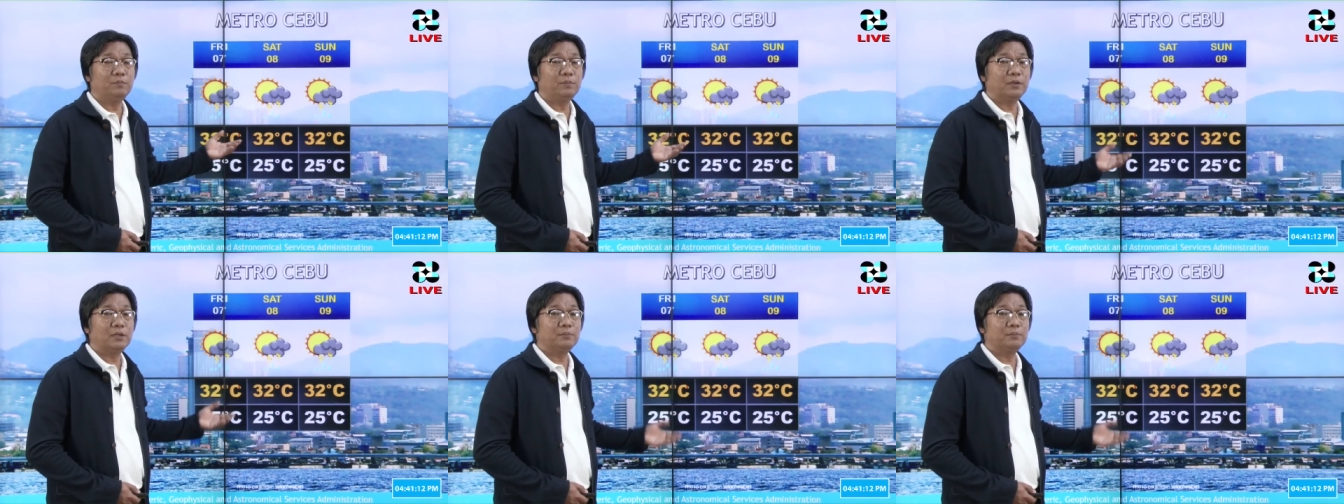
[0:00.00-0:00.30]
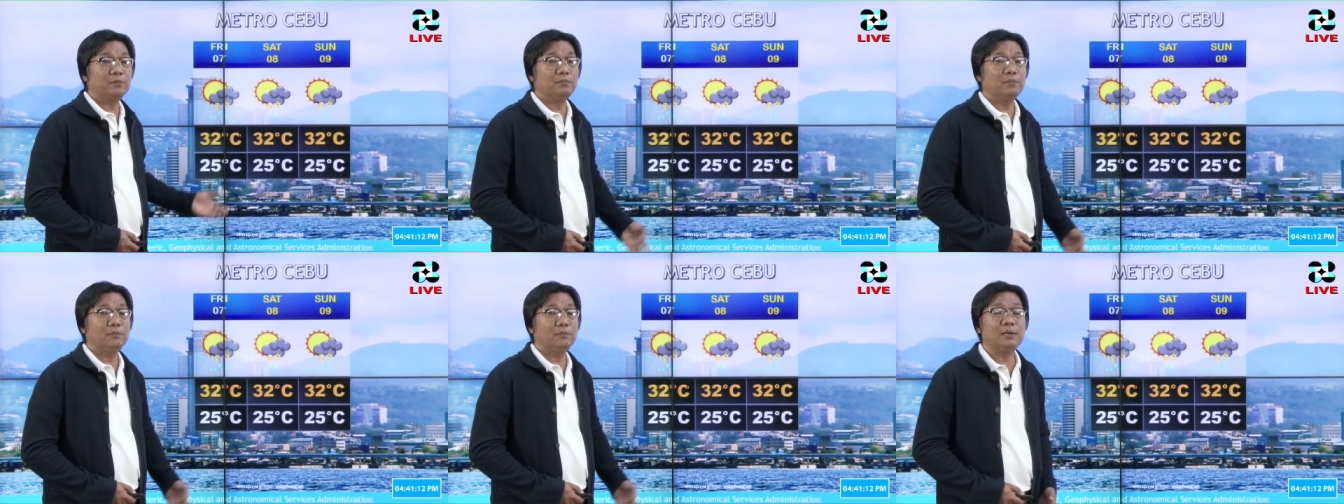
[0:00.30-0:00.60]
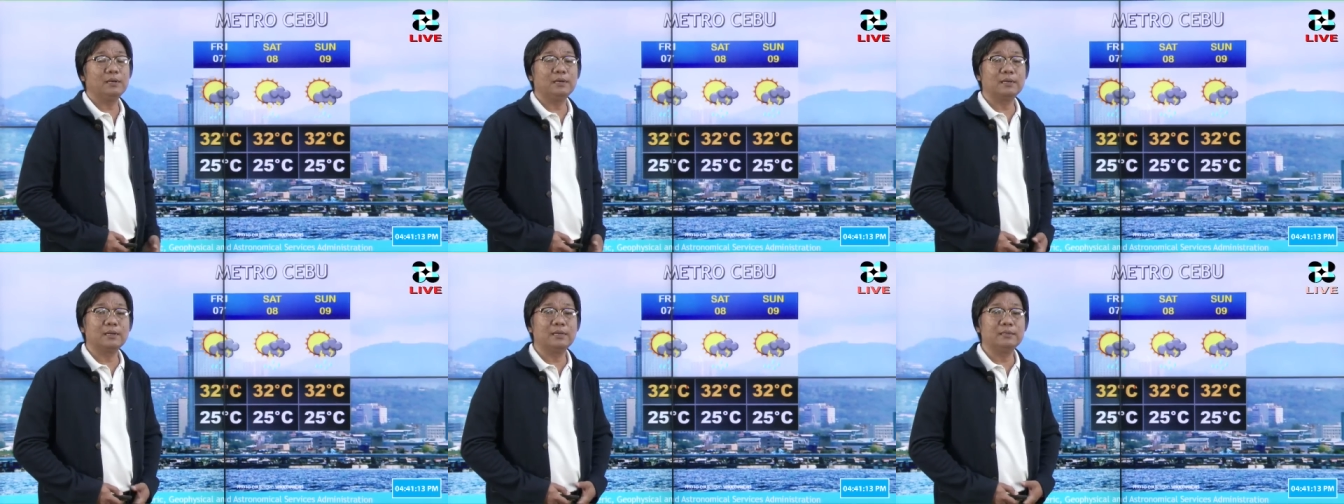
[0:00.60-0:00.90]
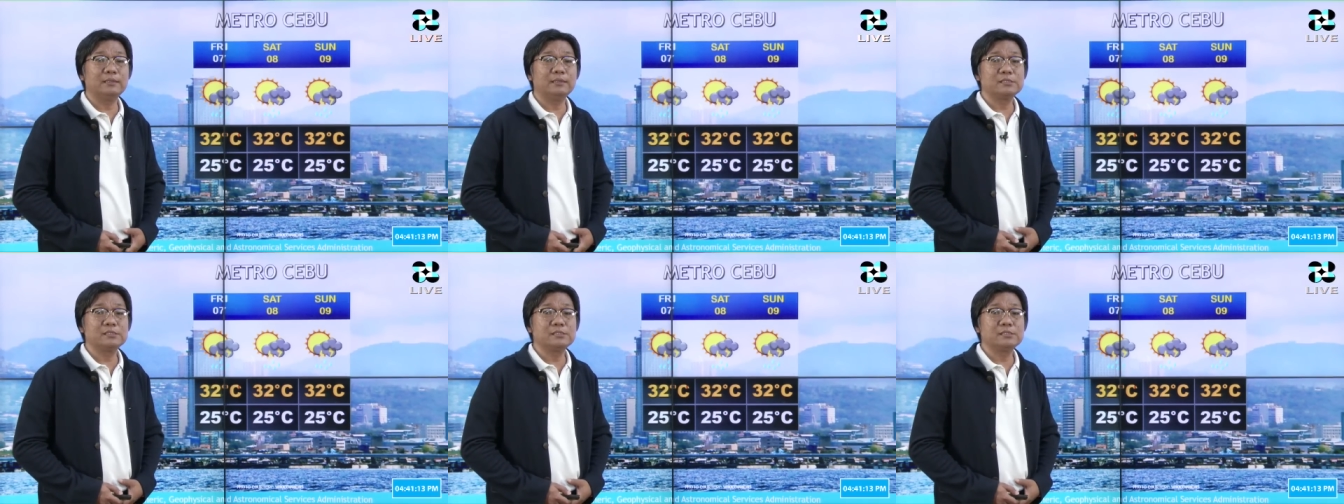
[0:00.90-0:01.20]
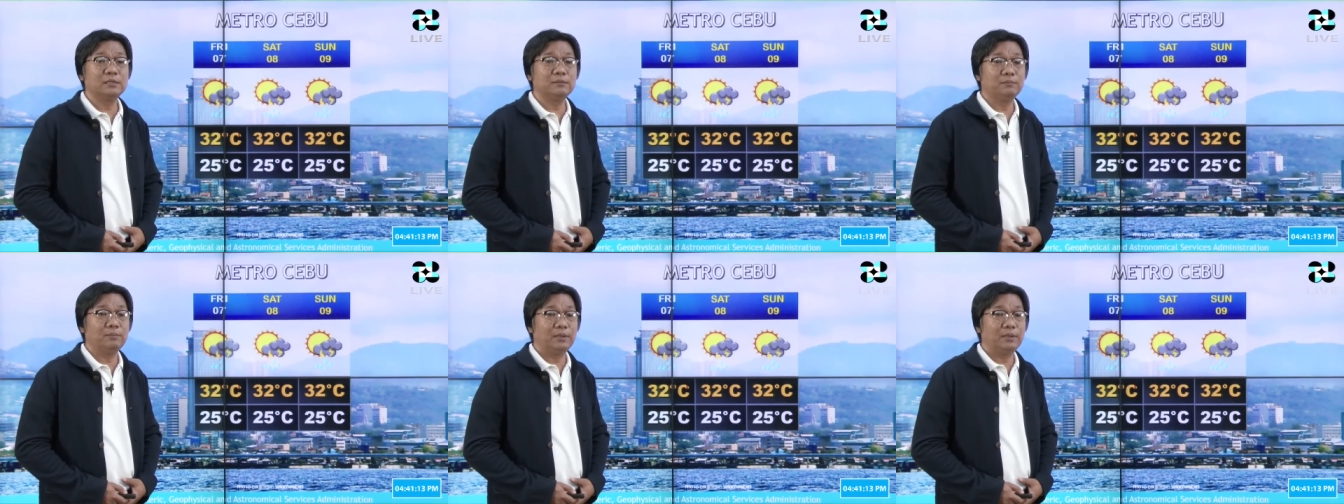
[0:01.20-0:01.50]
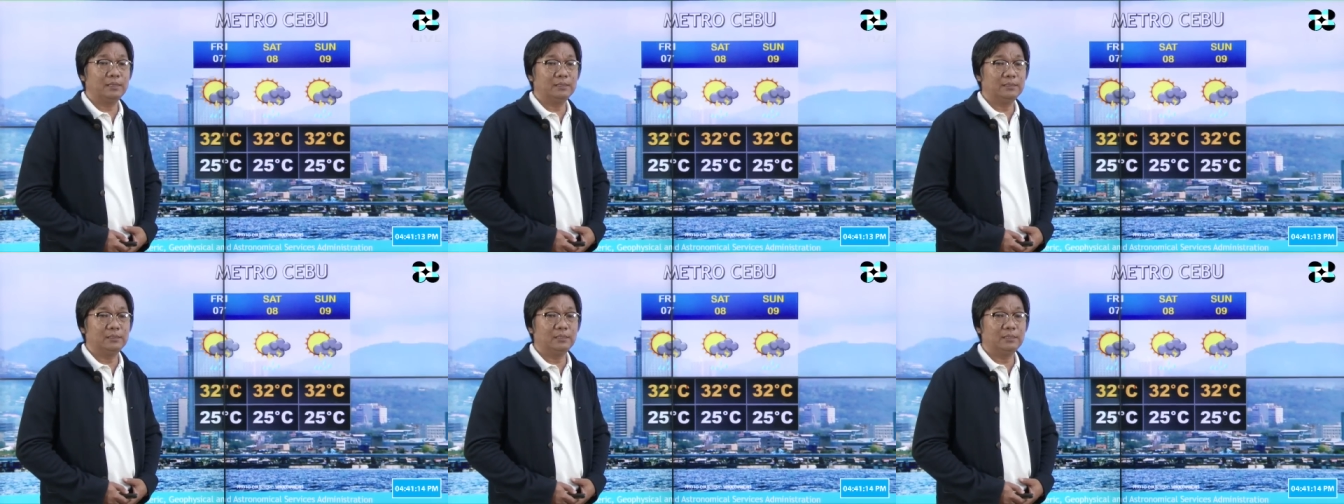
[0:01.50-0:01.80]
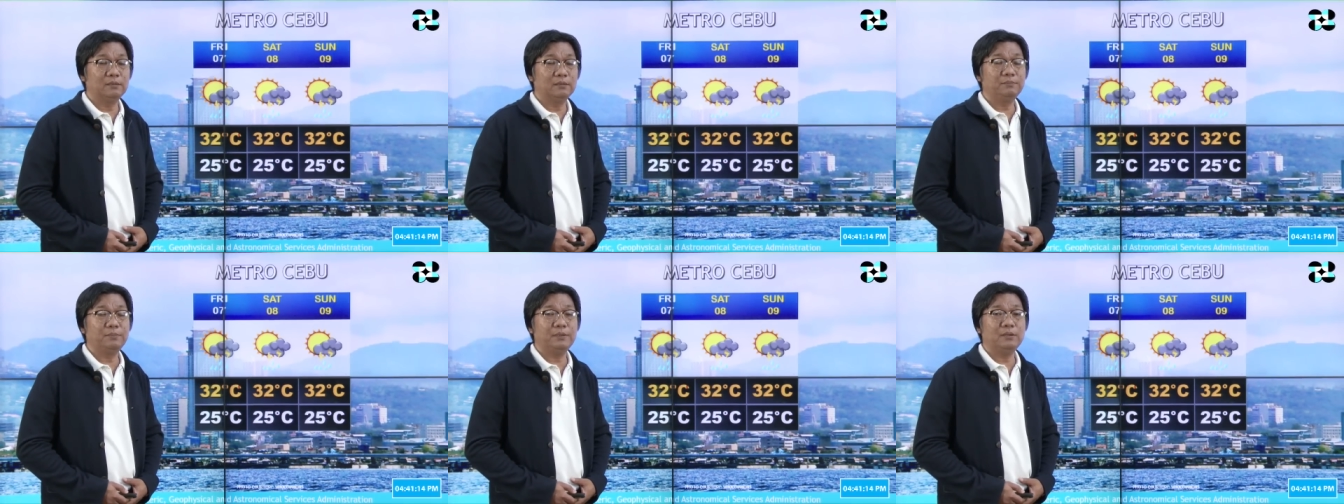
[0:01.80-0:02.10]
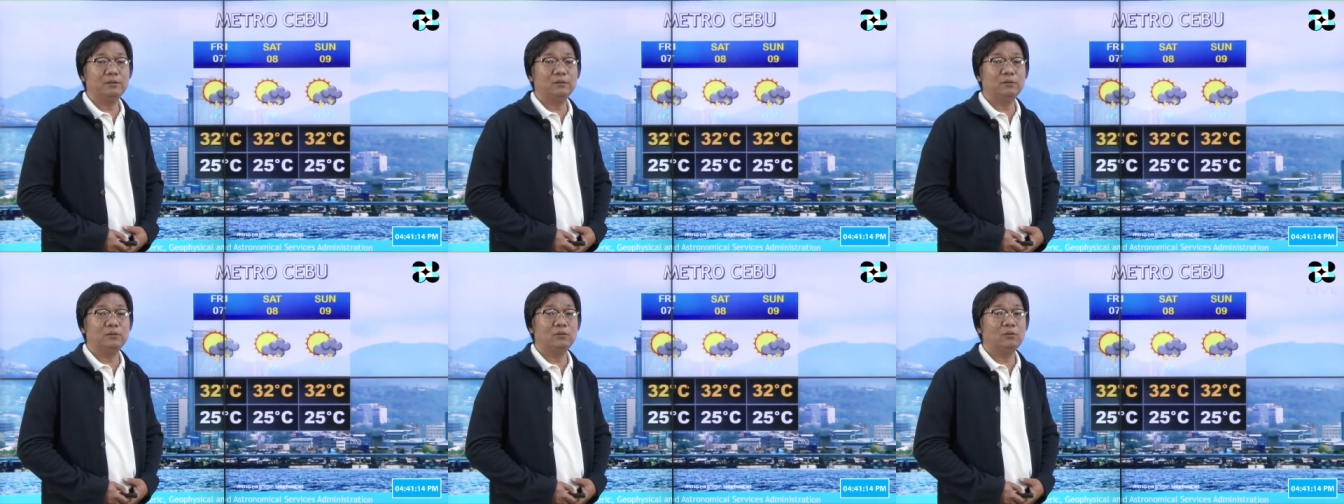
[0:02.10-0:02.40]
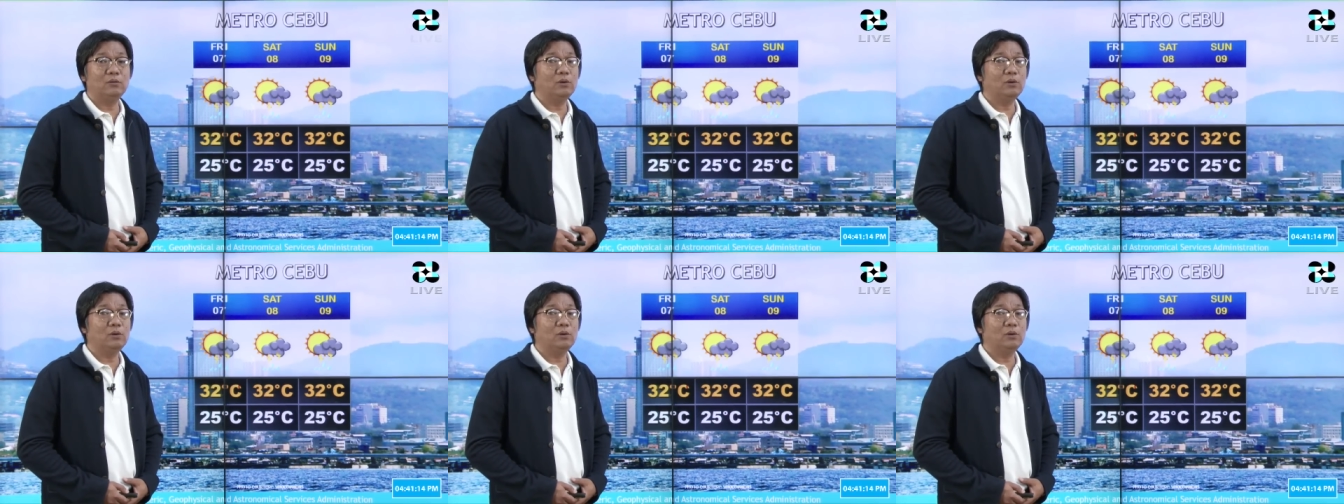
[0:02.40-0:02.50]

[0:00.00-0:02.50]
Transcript: pa rin pong makakaranas ng magandang panahon.